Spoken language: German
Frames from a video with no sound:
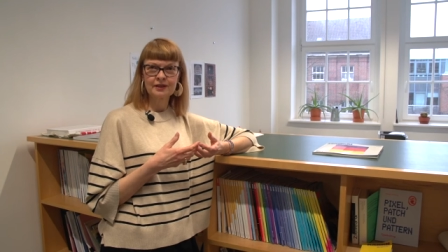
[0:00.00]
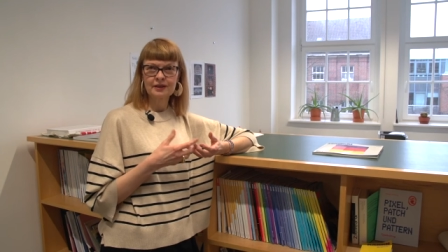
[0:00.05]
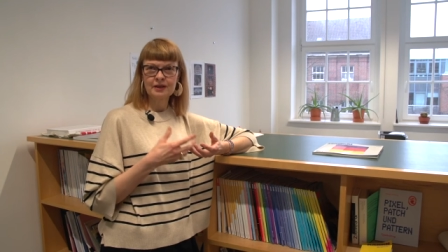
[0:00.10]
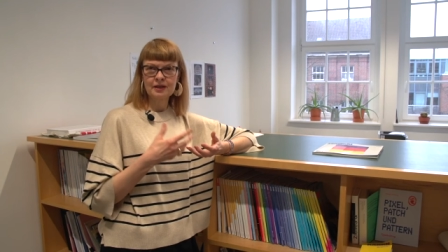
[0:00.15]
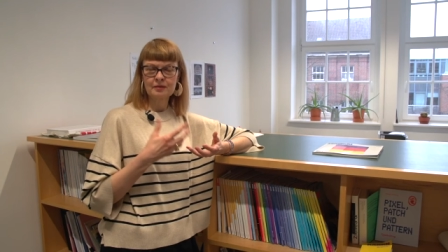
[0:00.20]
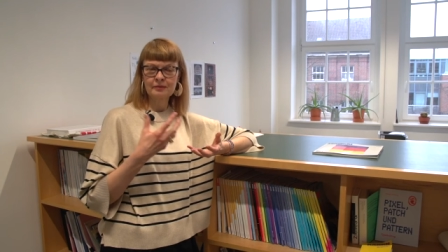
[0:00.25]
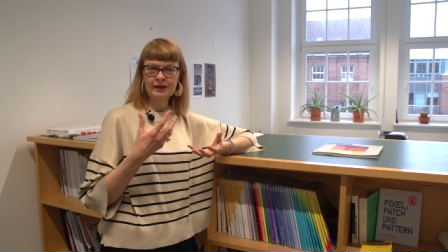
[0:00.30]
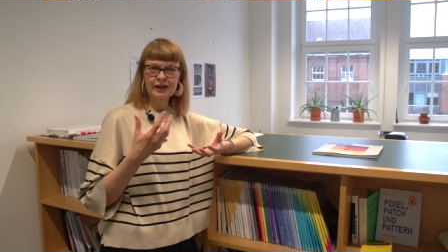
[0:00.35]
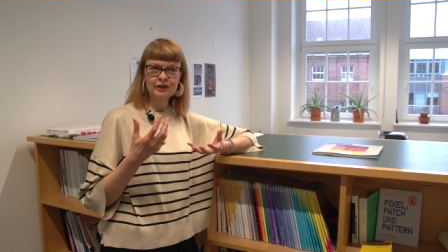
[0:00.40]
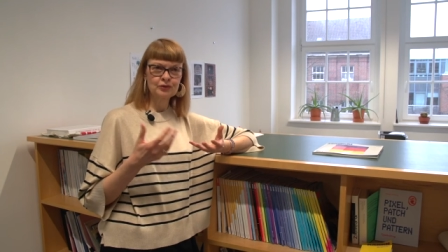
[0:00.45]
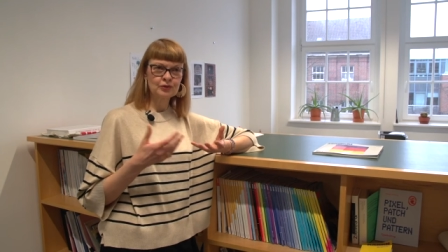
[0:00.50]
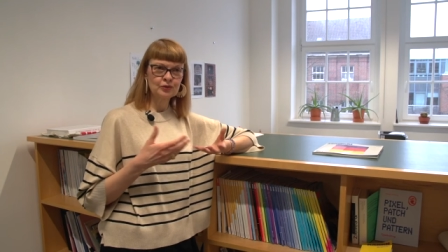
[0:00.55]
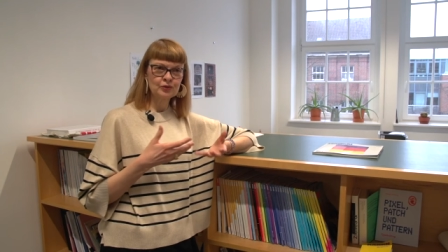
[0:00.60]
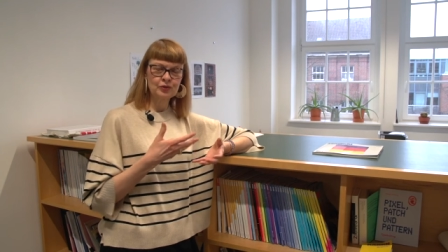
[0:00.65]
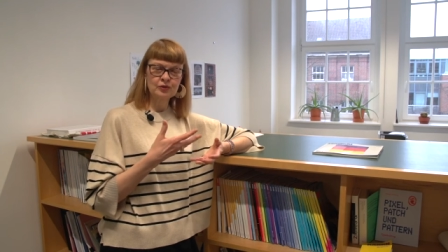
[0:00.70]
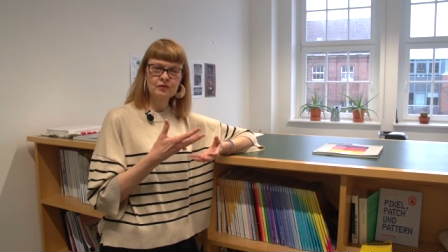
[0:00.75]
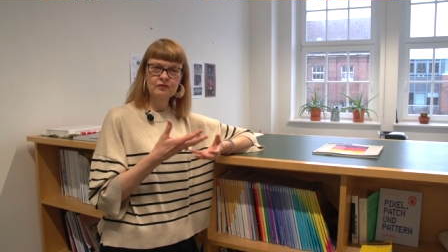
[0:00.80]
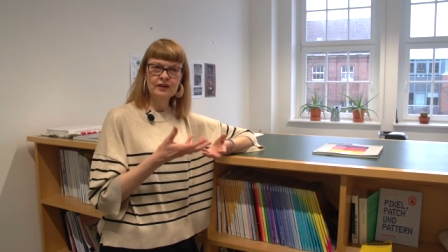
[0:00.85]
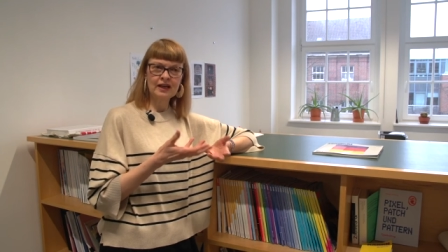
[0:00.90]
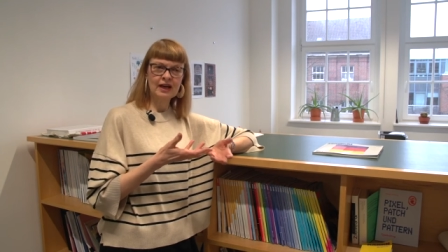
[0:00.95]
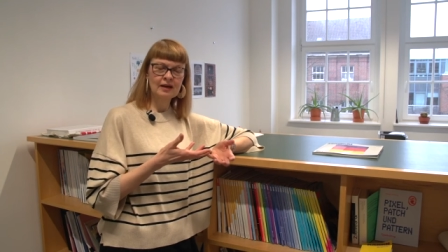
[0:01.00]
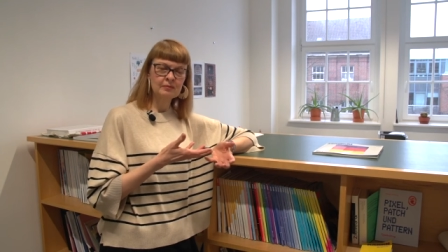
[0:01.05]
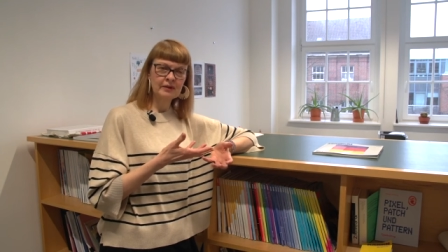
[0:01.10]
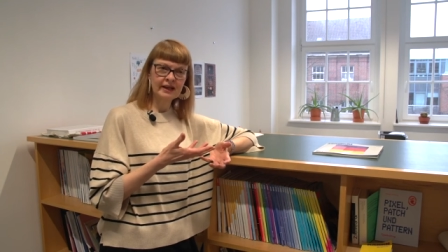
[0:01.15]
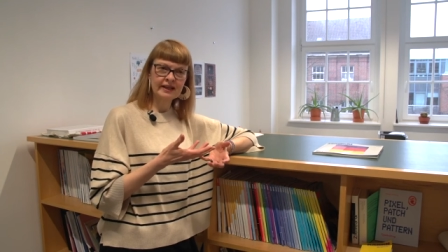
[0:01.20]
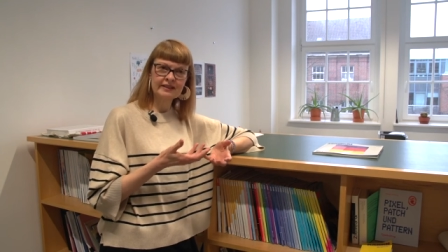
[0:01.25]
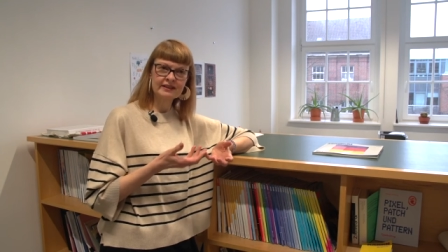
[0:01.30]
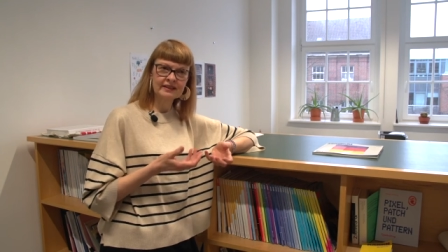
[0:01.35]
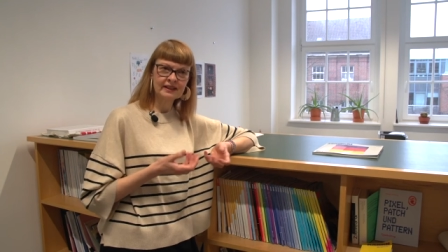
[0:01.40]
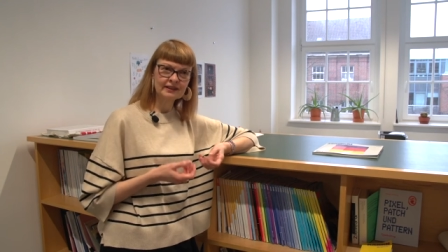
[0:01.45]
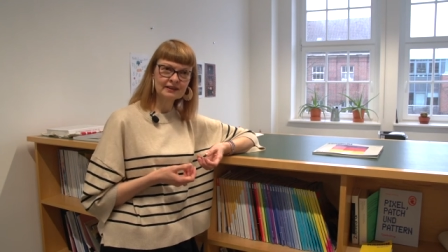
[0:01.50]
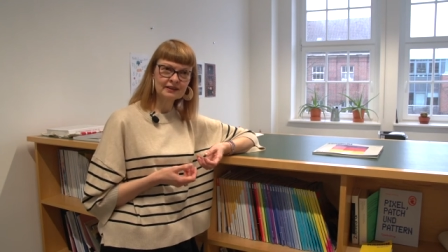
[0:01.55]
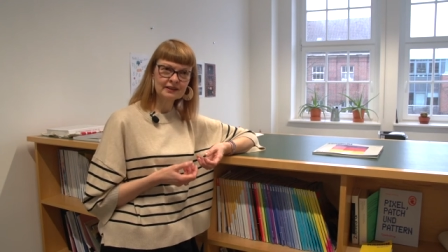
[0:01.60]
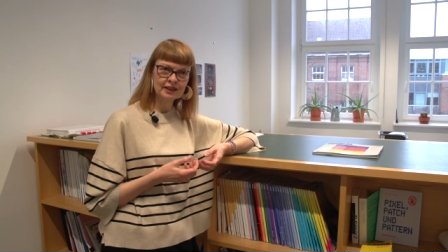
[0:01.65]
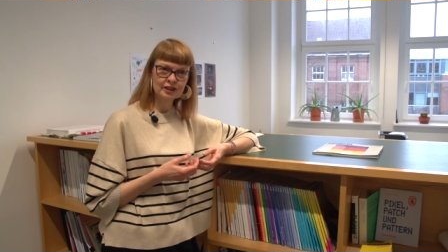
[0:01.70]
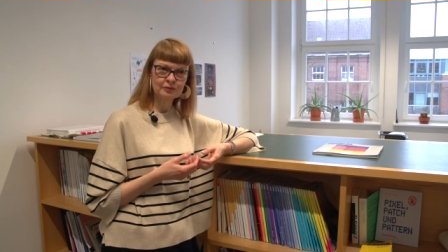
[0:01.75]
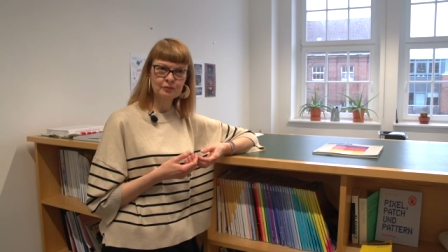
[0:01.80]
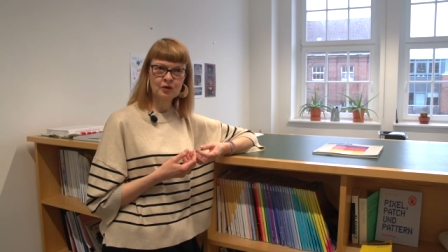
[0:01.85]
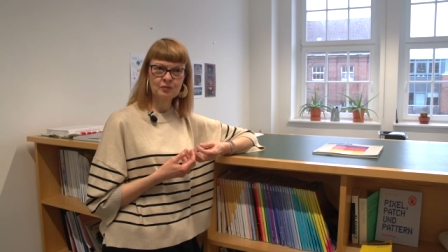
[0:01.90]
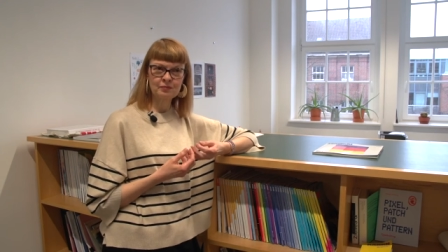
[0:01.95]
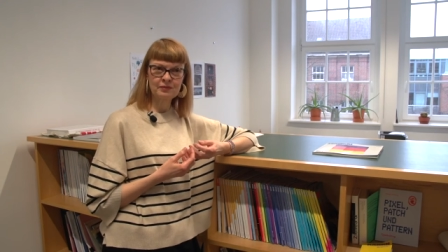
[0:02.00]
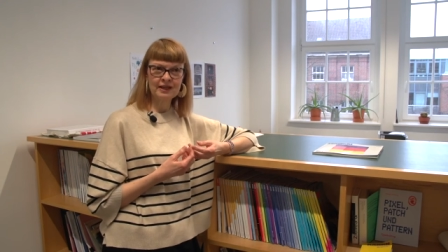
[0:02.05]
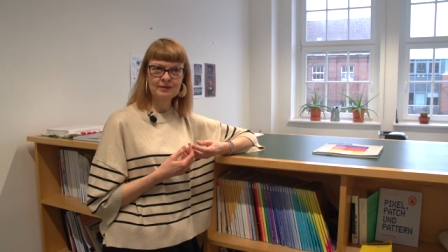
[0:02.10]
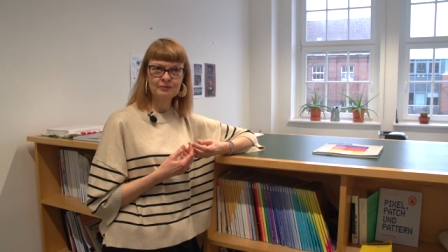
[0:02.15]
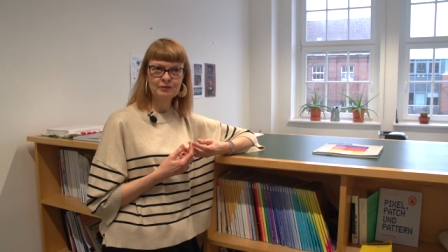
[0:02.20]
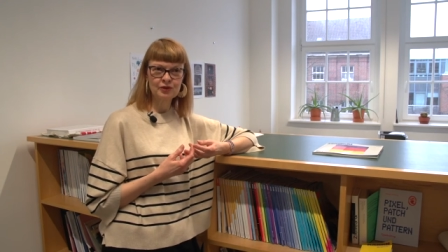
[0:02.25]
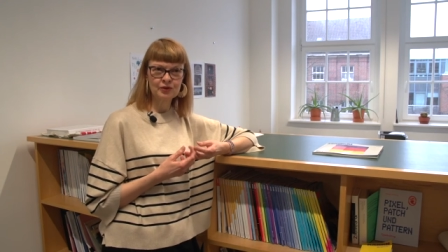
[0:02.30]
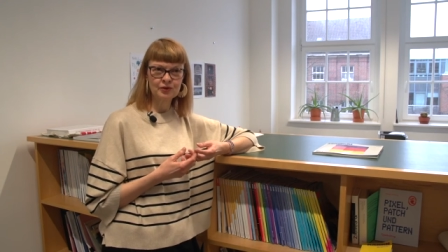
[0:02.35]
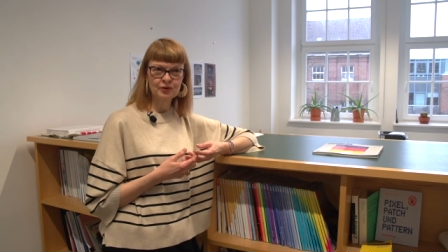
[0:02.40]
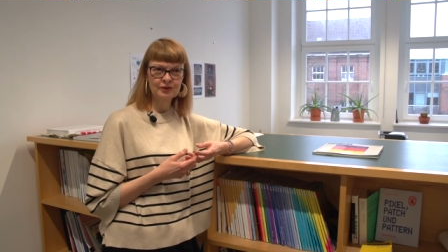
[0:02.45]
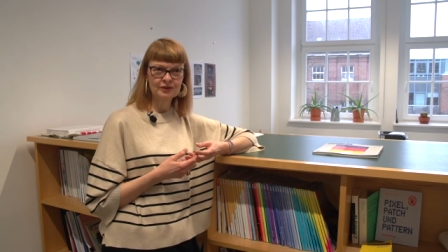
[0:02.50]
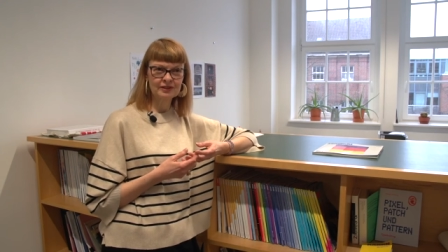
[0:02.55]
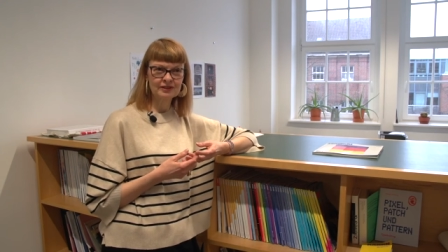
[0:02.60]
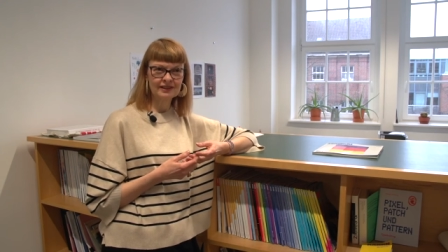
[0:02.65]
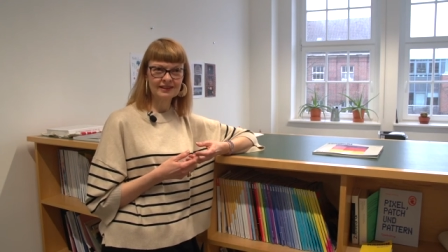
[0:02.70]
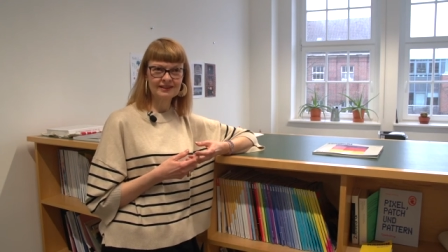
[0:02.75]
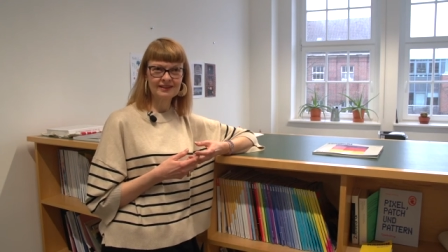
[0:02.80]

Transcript: äh, mal zu gucken, wie haben eigentlich andere das Problem gelöst.